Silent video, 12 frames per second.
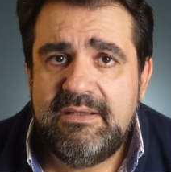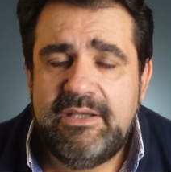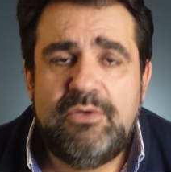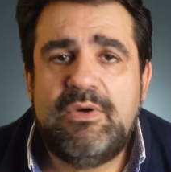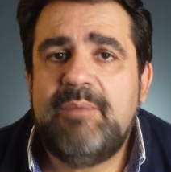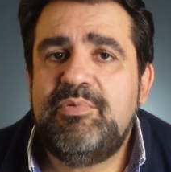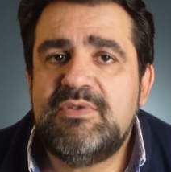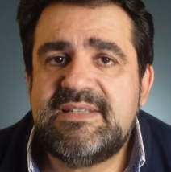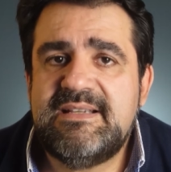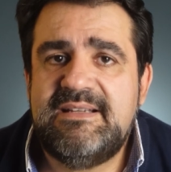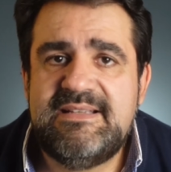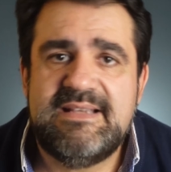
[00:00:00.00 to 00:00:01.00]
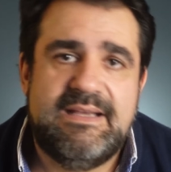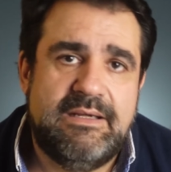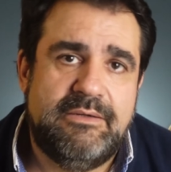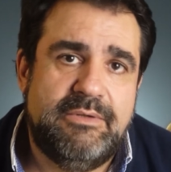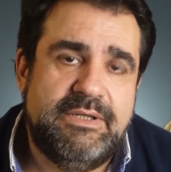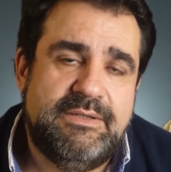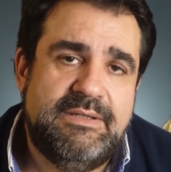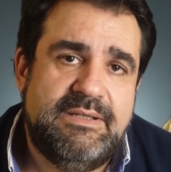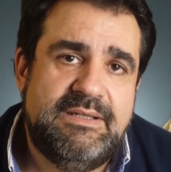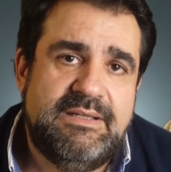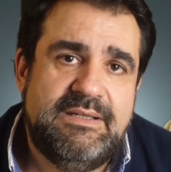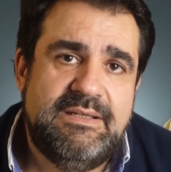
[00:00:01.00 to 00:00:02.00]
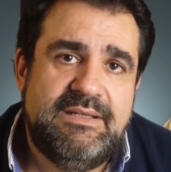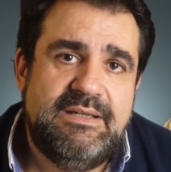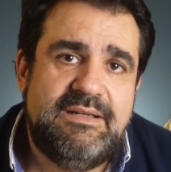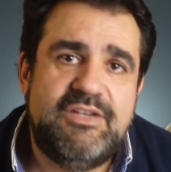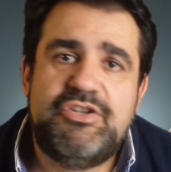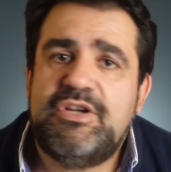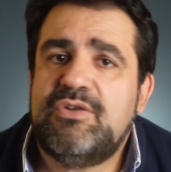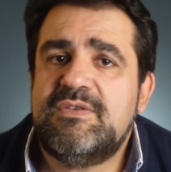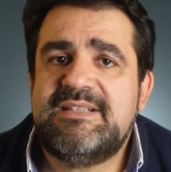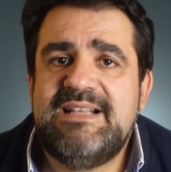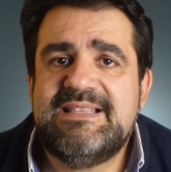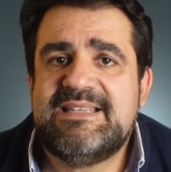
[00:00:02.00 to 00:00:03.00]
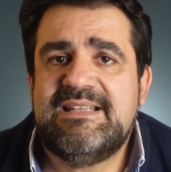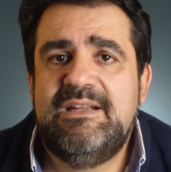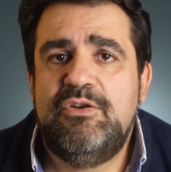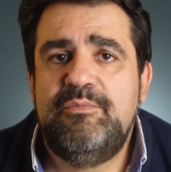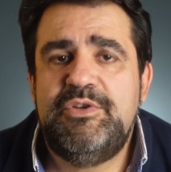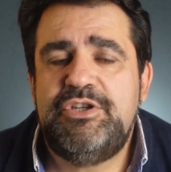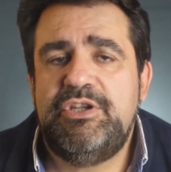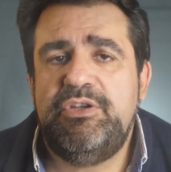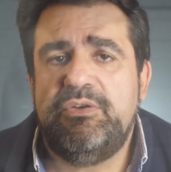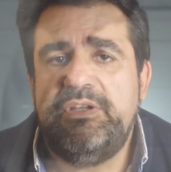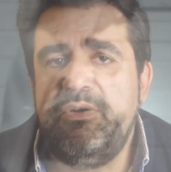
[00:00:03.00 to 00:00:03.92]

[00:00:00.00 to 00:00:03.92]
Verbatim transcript: in una pozza di sangue. Le circostanze dell'omicidio di